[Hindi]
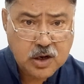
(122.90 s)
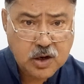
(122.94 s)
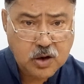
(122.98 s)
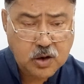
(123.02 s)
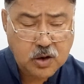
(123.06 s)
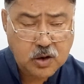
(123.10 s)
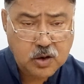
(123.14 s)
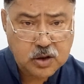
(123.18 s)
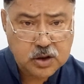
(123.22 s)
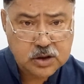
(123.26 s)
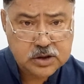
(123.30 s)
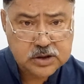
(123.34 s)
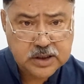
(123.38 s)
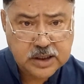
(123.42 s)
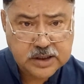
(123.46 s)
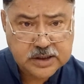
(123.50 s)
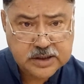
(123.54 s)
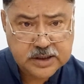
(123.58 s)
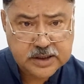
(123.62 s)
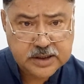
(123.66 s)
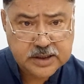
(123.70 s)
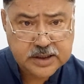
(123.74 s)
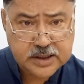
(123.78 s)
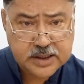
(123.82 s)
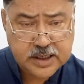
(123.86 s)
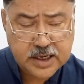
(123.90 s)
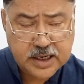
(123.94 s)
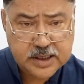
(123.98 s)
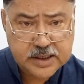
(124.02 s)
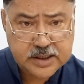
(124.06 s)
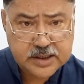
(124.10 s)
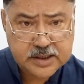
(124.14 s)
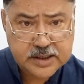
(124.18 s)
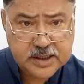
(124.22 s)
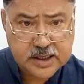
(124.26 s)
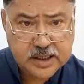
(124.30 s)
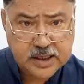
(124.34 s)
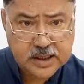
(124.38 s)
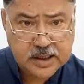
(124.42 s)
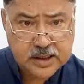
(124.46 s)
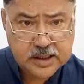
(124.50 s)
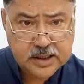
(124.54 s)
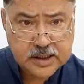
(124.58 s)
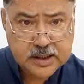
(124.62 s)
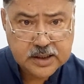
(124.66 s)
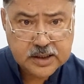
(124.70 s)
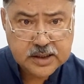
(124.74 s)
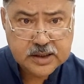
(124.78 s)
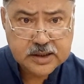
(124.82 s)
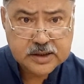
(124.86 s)
और सैटरडे नाइट या
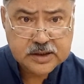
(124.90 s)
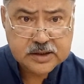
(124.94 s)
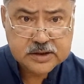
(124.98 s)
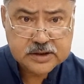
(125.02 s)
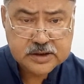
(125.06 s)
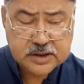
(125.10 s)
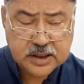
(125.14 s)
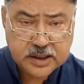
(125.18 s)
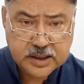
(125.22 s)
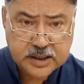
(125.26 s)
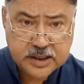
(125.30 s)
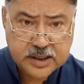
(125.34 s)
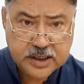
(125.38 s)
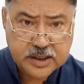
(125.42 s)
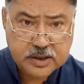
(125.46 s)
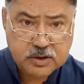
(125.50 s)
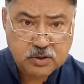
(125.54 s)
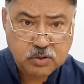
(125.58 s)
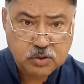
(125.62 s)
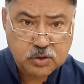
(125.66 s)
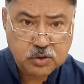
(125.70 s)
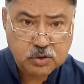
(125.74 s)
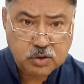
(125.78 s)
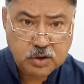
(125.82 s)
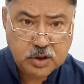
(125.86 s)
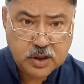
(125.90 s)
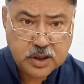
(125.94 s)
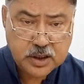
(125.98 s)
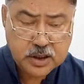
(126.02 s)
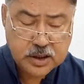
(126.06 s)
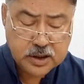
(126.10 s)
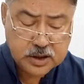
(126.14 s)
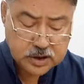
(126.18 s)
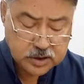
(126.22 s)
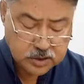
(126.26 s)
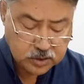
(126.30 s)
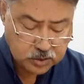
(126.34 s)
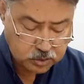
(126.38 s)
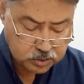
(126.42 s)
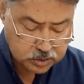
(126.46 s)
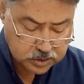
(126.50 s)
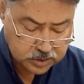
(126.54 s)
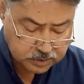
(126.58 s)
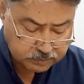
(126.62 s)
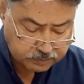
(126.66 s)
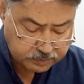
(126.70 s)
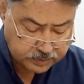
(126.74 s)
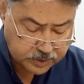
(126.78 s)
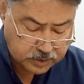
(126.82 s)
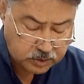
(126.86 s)
संडे को जो है
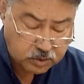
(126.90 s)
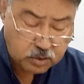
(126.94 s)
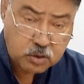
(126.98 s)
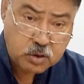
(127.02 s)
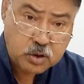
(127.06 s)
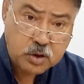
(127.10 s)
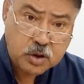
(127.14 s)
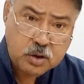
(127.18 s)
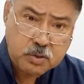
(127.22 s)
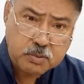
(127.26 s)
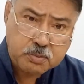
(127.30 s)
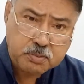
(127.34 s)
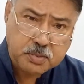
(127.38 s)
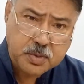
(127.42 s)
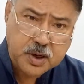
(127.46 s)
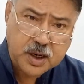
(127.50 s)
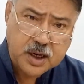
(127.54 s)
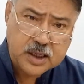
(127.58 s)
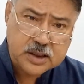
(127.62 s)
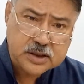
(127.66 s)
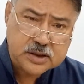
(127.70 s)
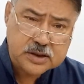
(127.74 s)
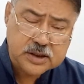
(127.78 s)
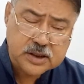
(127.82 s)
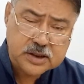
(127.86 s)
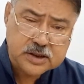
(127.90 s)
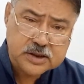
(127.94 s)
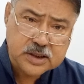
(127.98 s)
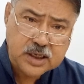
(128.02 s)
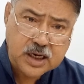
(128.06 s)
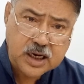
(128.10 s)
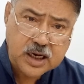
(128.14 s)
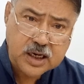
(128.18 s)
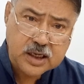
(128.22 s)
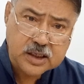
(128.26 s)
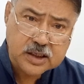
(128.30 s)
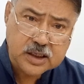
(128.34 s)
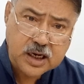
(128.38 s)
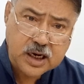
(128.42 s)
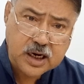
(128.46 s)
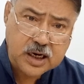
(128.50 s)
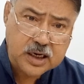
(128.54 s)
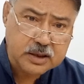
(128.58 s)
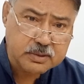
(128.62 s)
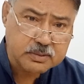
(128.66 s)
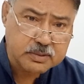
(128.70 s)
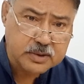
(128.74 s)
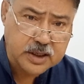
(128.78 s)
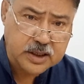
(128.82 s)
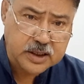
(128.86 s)
दूसरी वीडियो पाँच से सात
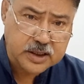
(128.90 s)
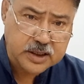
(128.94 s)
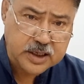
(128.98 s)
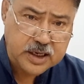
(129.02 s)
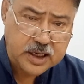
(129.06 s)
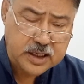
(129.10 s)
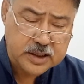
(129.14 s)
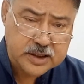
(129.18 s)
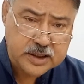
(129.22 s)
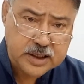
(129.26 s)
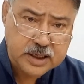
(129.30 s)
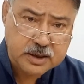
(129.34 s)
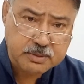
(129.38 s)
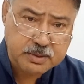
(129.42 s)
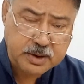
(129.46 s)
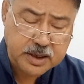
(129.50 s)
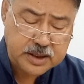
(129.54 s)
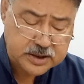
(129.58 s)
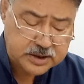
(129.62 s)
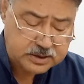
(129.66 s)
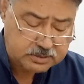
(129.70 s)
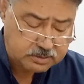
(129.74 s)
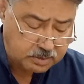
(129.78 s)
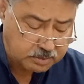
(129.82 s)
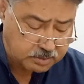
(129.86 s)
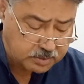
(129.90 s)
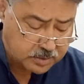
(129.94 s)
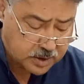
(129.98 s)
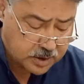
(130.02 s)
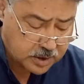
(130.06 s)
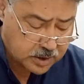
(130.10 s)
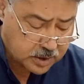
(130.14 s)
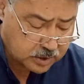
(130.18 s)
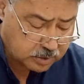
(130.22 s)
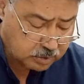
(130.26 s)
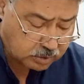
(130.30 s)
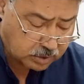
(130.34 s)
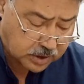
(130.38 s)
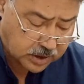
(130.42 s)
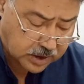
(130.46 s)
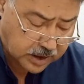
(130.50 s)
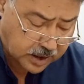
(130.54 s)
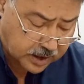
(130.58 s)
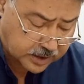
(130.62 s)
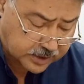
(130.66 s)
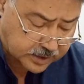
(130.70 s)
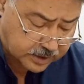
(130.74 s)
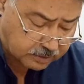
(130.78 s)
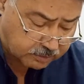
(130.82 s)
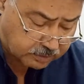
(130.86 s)
आठ मिनट की आती है मैक्सिमम तो अल्लाह
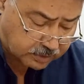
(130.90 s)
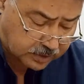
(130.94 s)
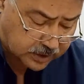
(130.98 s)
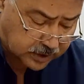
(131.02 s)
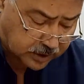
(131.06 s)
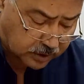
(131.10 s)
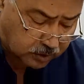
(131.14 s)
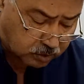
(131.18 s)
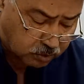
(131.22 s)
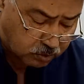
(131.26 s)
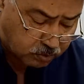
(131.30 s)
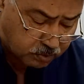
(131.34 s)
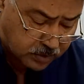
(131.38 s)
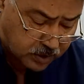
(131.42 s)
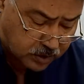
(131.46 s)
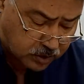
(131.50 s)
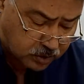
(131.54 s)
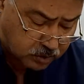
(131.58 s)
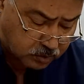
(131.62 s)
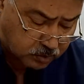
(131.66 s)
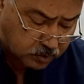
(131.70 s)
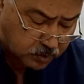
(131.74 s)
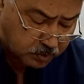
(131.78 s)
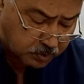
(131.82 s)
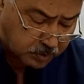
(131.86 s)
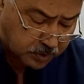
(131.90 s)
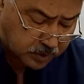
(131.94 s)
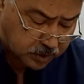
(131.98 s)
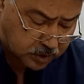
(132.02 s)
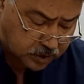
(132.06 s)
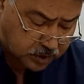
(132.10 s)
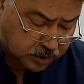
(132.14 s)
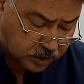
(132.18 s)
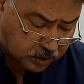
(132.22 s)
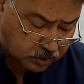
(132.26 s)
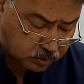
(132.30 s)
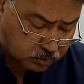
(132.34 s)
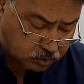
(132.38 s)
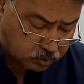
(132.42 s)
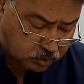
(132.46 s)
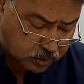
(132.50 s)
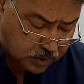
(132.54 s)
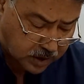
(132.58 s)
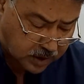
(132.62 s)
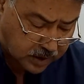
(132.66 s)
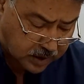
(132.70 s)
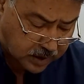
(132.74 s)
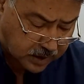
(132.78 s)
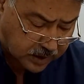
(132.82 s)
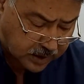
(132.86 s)
कहते हैं वल तक इनको उम्मत
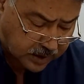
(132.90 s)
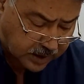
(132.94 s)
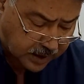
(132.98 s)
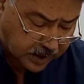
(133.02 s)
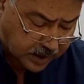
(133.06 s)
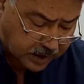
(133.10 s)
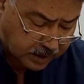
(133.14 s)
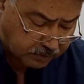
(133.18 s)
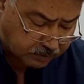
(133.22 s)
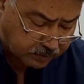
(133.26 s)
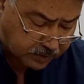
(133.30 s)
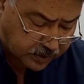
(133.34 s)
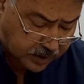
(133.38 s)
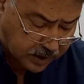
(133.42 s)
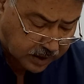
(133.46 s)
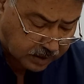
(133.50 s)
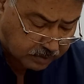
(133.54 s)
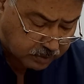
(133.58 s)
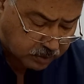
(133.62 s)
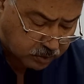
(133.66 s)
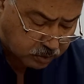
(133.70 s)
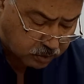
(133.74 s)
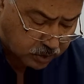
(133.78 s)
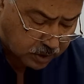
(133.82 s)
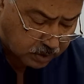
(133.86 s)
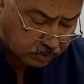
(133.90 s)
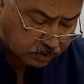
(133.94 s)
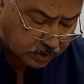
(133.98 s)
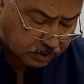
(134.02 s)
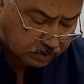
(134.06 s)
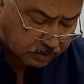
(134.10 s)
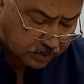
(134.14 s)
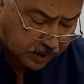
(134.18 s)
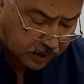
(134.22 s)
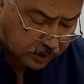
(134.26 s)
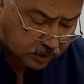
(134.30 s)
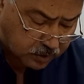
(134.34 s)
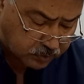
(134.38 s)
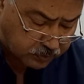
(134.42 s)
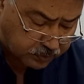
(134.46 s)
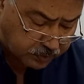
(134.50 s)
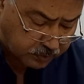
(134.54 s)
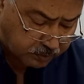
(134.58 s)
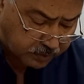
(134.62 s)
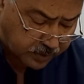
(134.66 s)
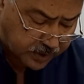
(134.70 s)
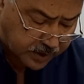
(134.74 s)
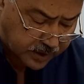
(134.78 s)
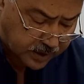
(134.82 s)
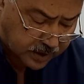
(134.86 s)
ऊन खैर व यामरून बिलमारूफ़
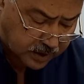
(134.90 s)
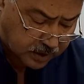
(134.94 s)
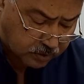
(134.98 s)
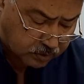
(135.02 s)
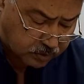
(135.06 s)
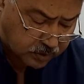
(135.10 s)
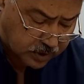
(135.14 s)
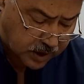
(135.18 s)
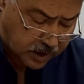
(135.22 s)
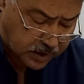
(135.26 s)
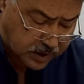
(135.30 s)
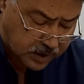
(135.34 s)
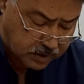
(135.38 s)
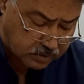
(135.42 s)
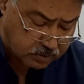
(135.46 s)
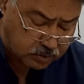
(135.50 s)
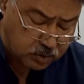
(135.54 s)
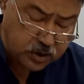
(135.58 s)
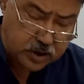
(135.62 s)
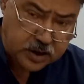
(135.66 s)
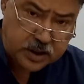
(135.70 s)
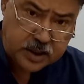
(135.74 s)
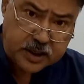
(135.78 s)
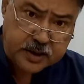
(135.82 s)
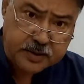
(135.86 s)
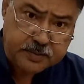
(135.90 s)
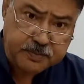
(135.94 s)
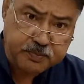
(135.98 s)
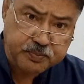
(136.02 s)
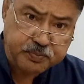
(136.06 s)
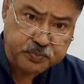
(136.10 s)
व यनहौना अनिल मुनकर